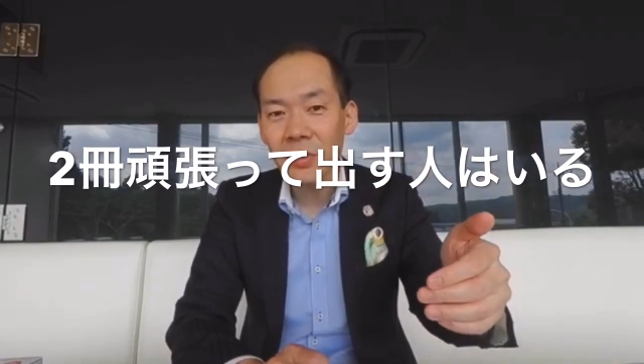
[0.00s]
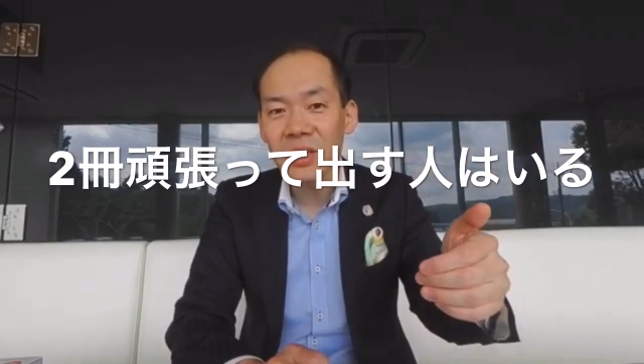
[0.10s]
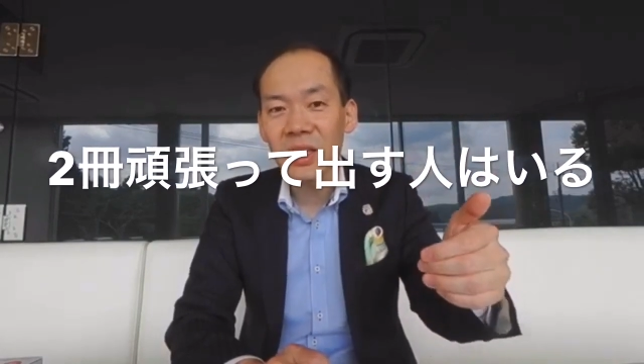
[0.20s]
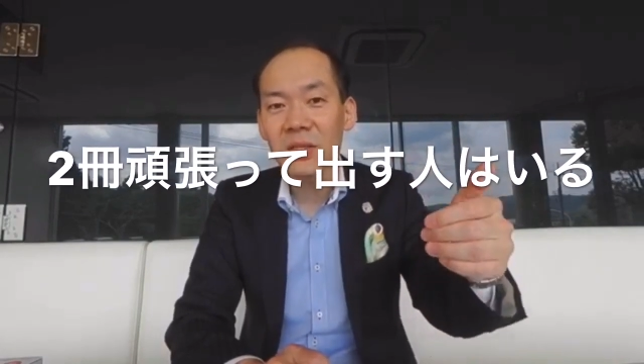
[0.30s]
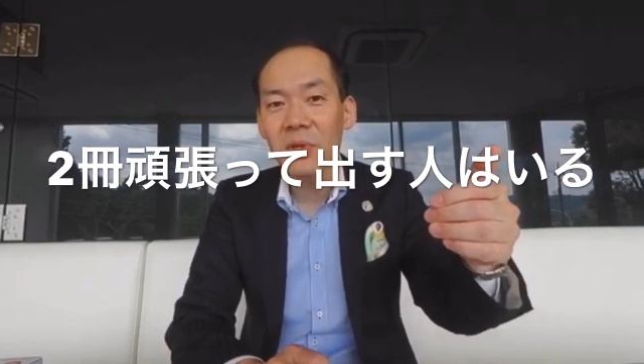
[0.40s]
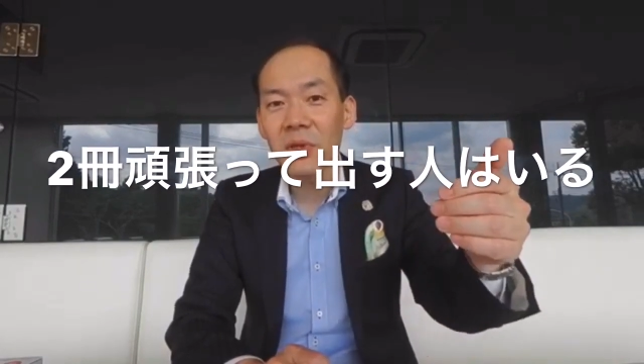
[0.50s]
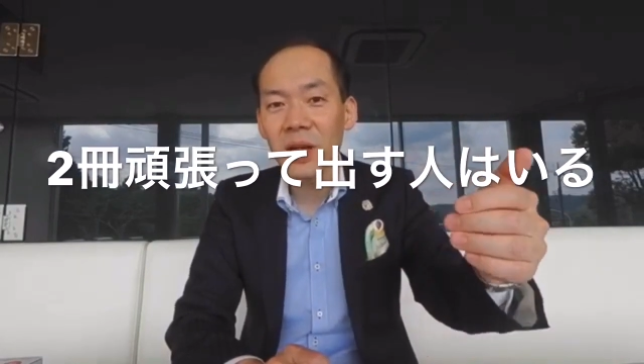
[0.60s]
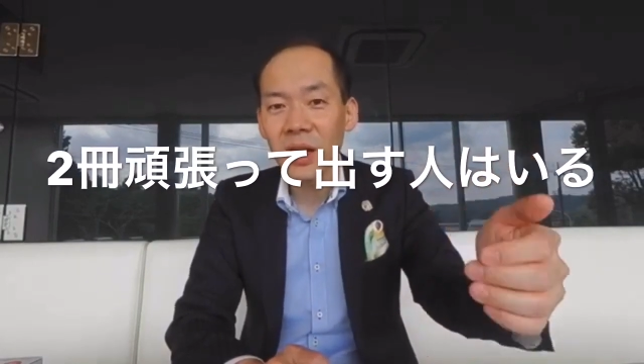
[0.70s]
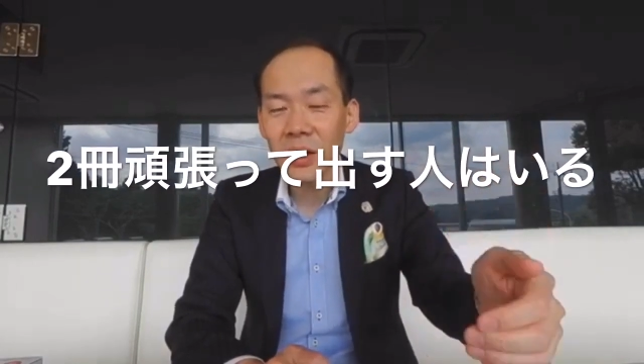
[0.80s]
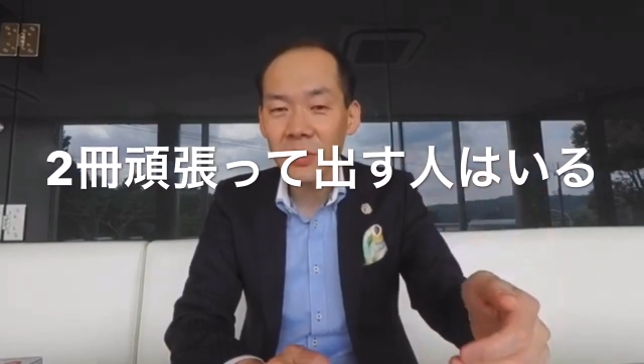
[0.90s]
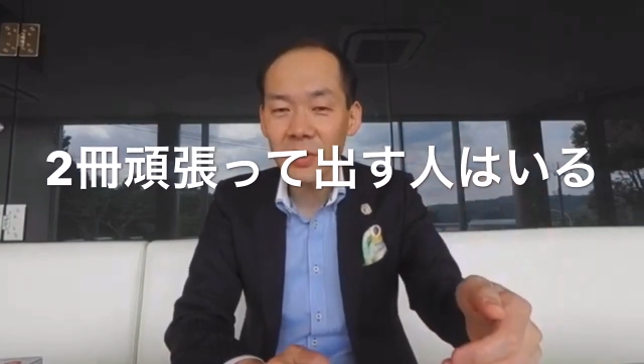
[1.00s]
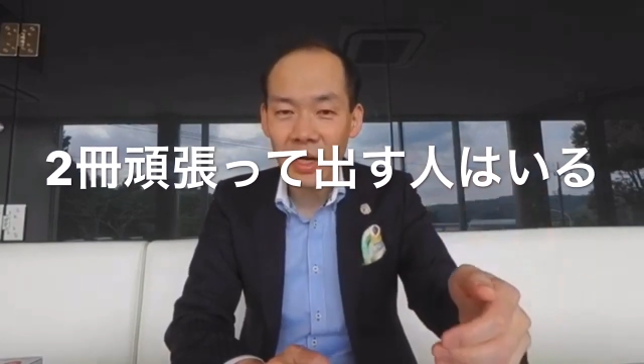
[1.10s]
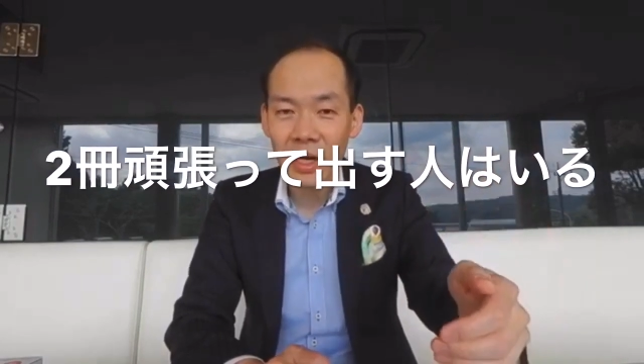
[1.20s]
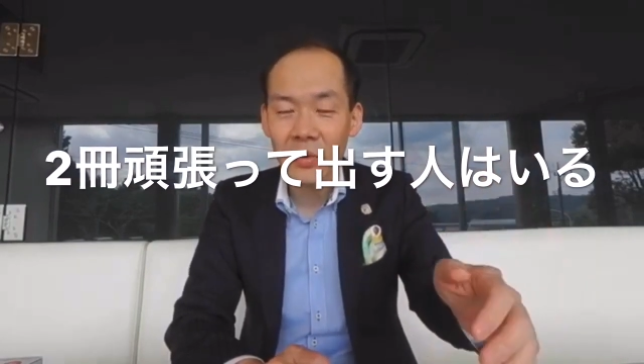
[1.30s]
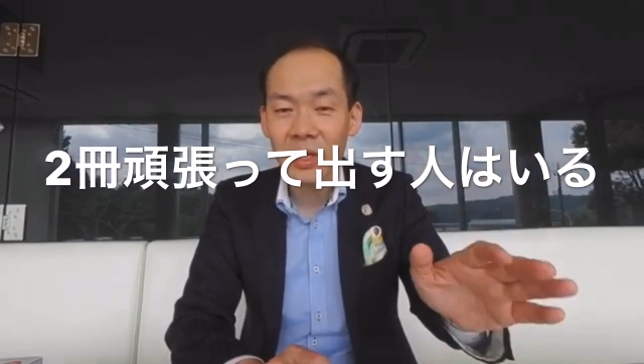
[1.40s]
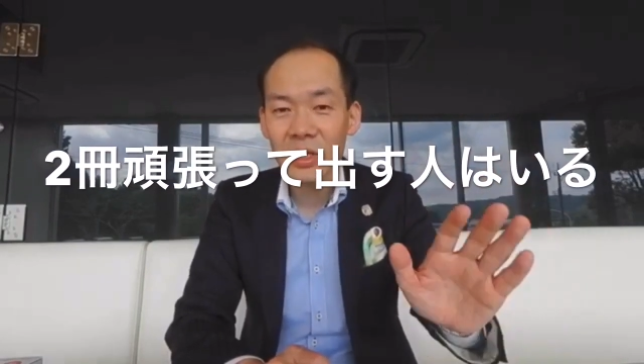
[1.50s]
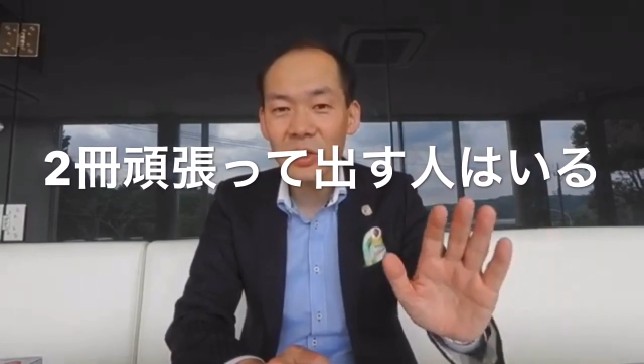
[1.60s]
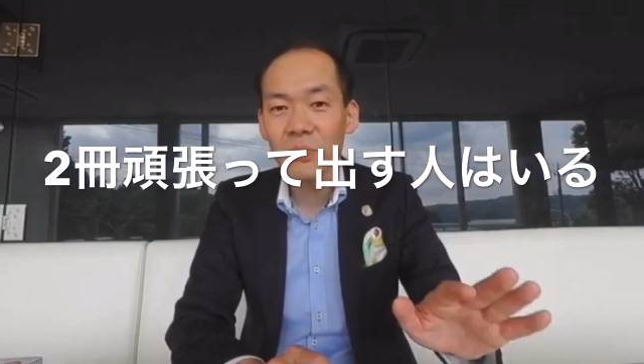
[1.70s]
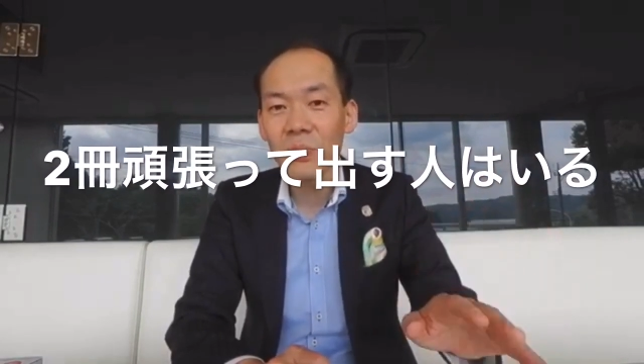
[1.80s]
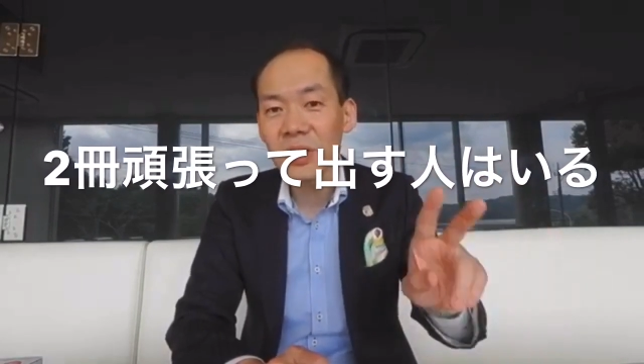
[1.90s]
2冊目の依頼が来るから、同じ
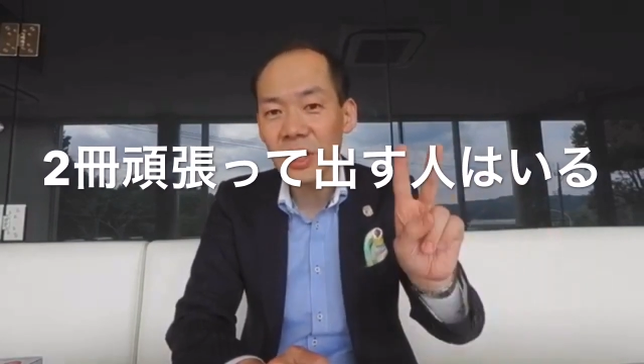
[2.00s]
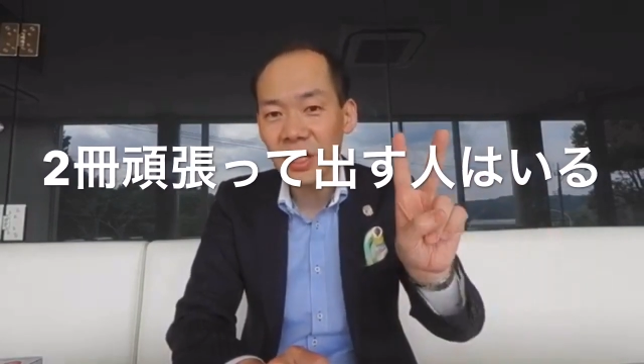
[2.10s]
出版社で2